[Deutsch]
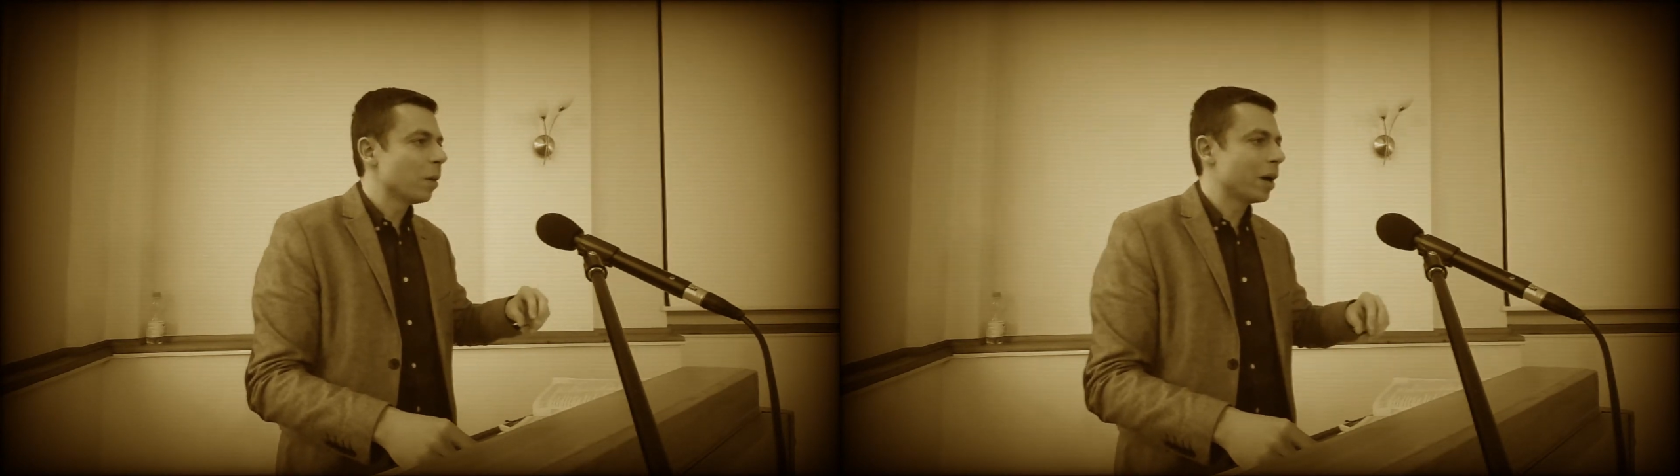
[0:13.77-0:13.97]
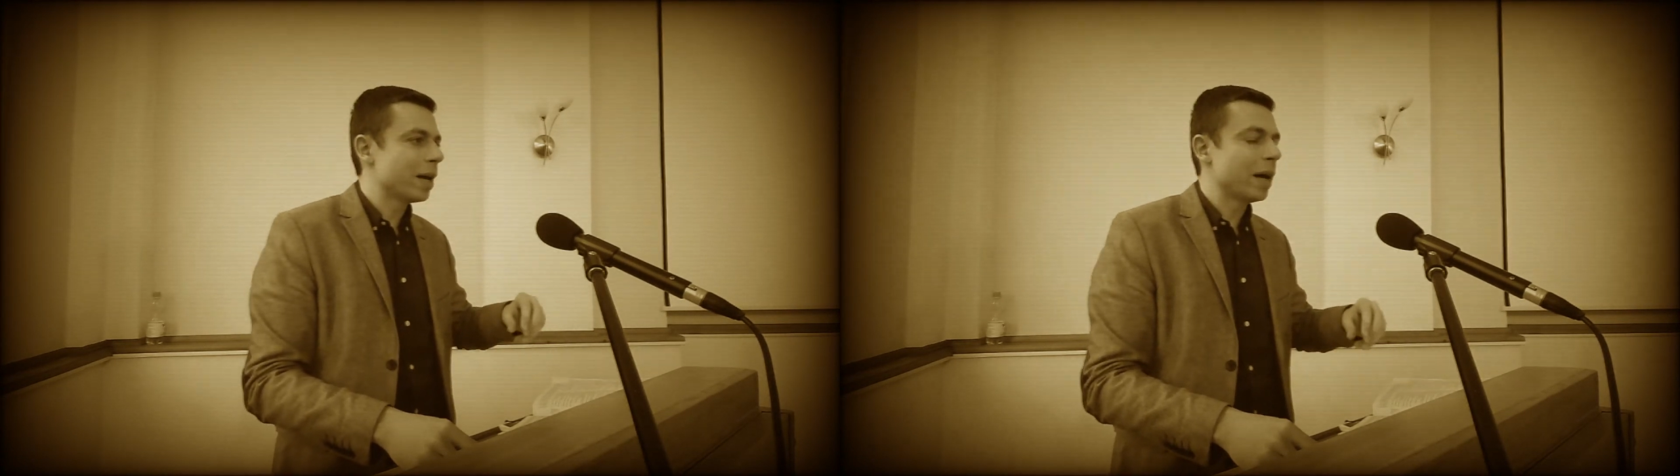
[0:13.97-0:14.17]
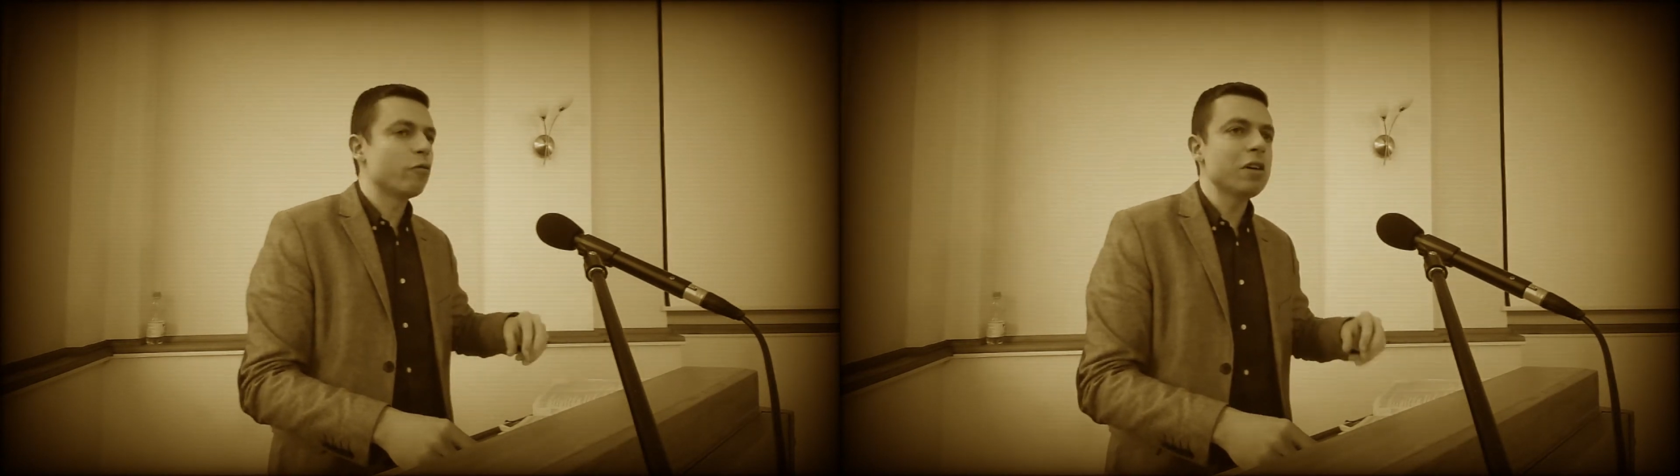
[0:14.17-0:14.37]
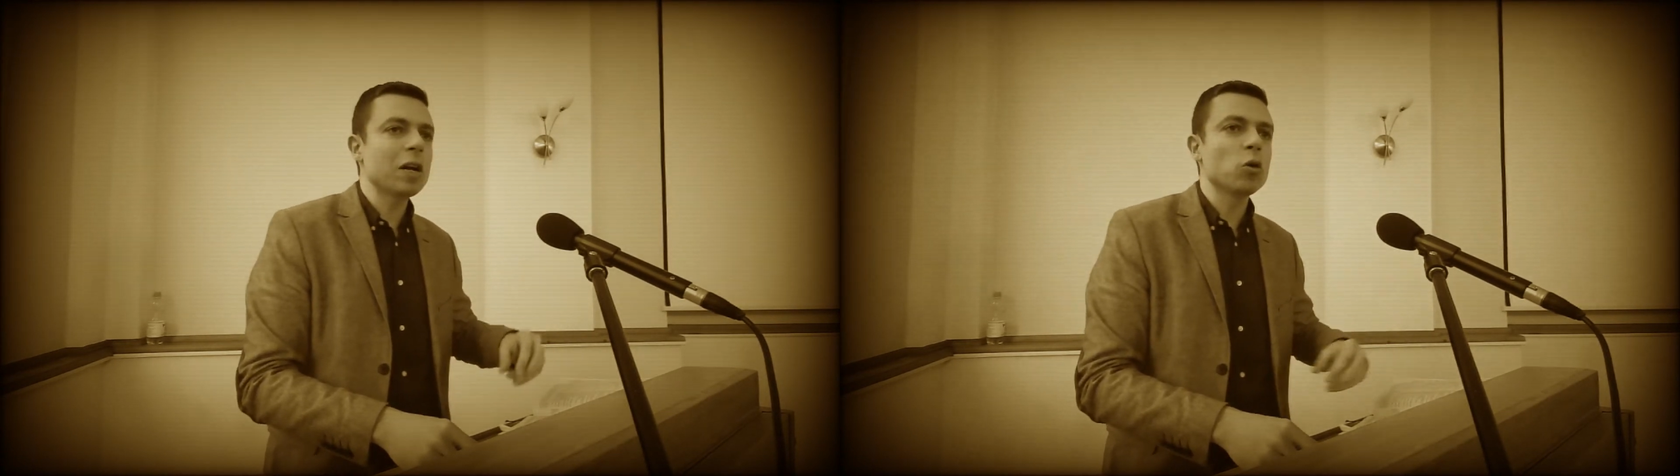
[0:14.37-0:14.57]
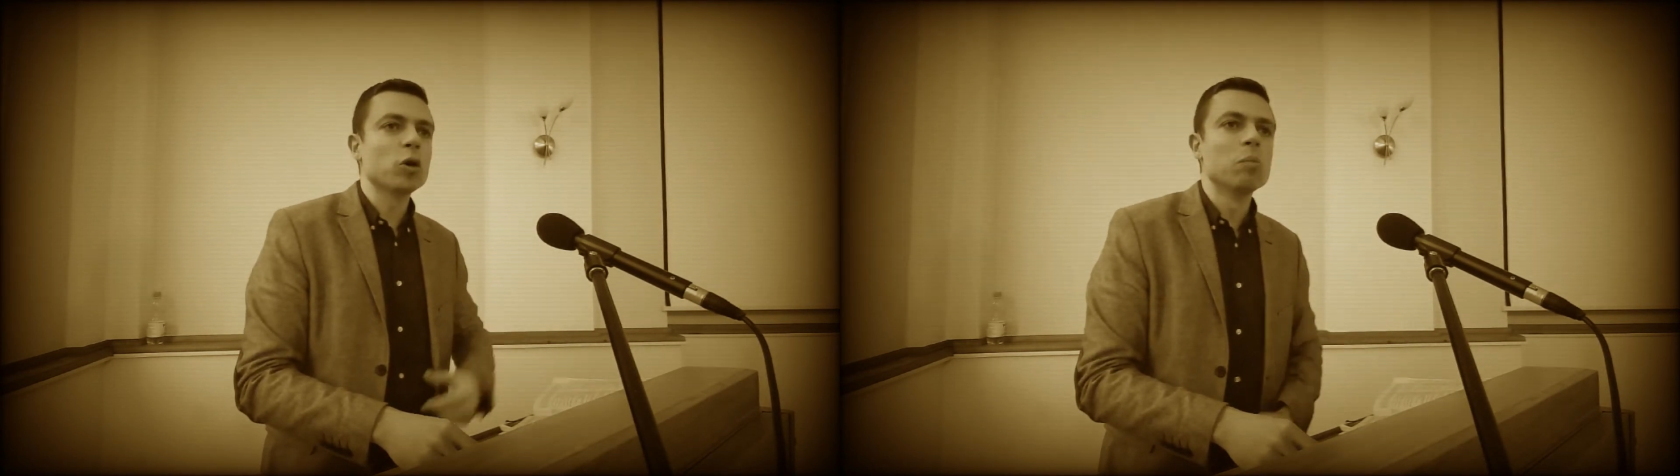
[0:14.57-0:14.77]
bei der
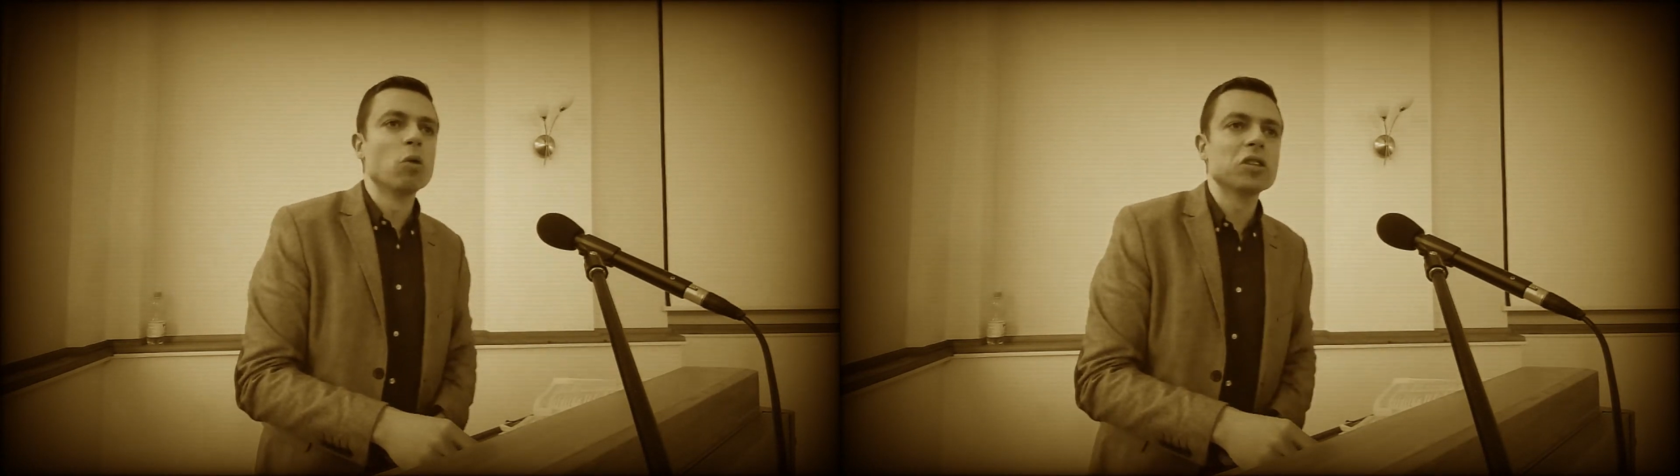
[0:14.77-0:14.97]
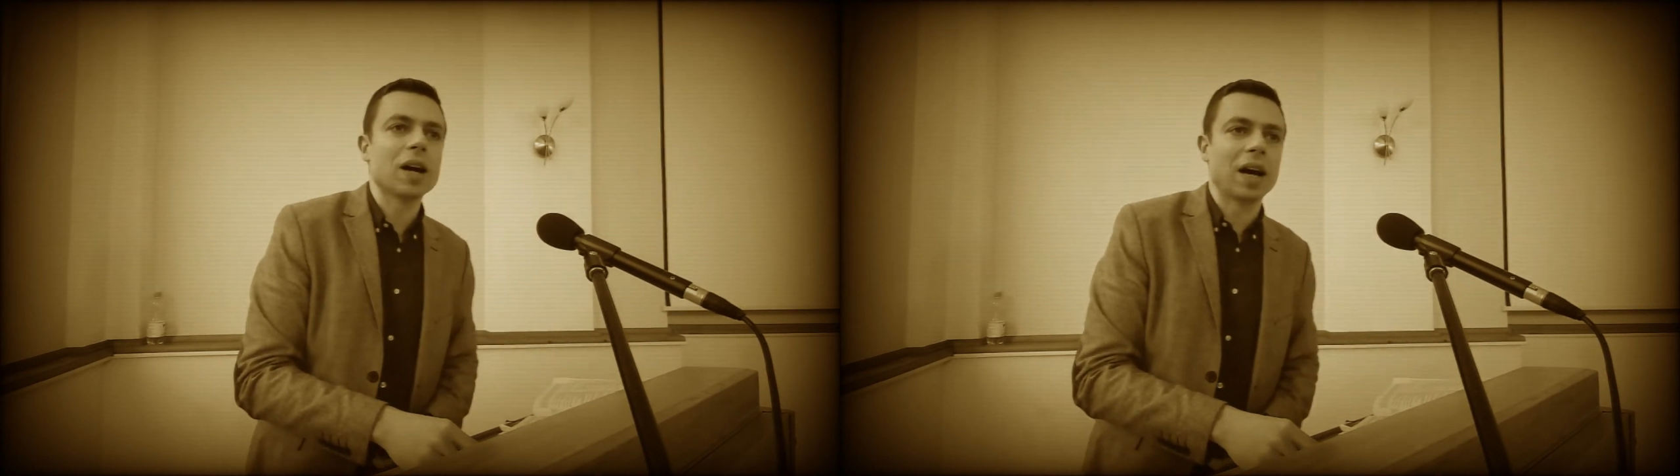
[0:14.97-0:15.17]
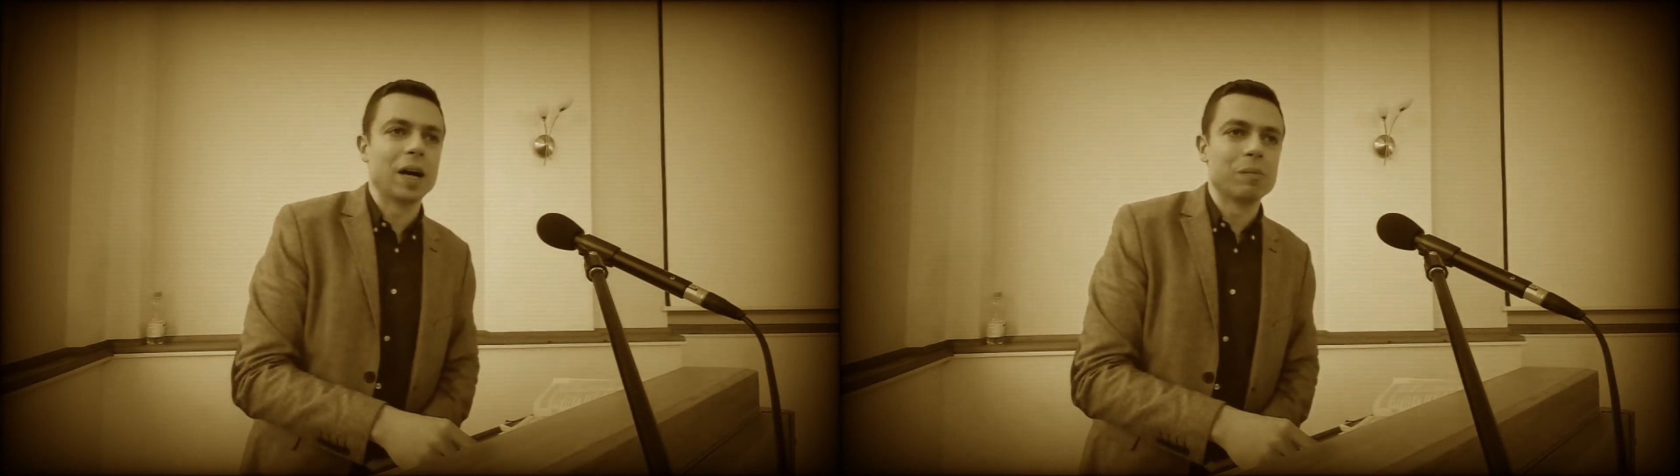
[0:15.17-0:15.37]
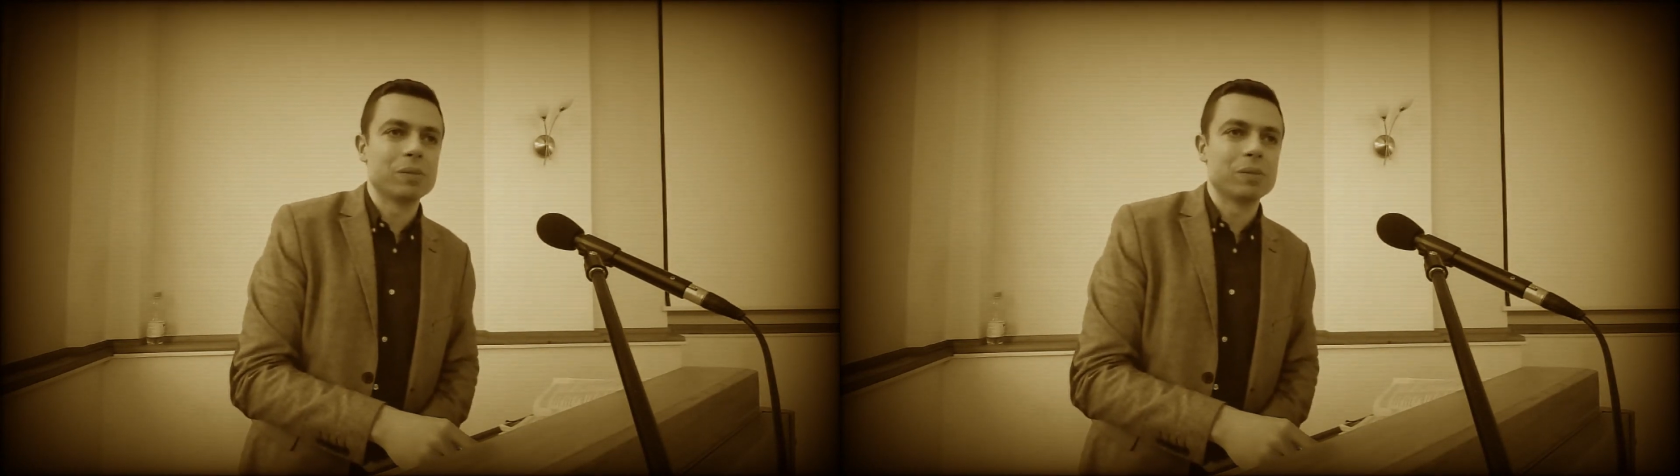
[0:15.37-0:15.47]
Entwicklung im Mutterleib.